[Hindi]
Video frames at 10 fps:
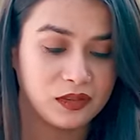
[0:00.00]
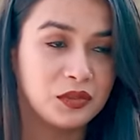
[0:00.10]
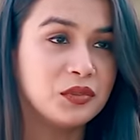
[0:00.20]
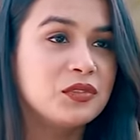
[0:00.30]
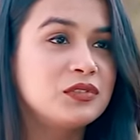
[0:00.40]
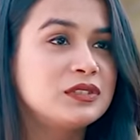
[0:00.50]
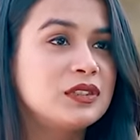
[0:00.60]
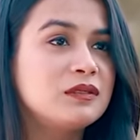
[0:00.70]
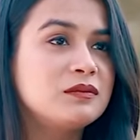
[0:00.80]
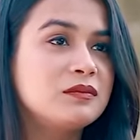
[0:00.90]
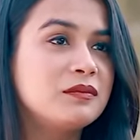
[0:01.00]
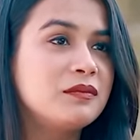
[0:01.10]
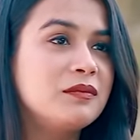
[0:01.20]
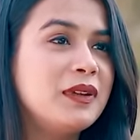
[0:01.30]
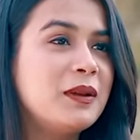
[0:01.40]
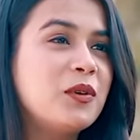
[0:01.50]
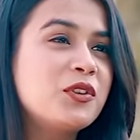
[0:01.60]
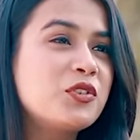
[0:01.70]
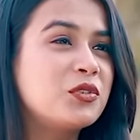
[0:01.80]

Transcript: यू नो रोस्ता मैं बहुत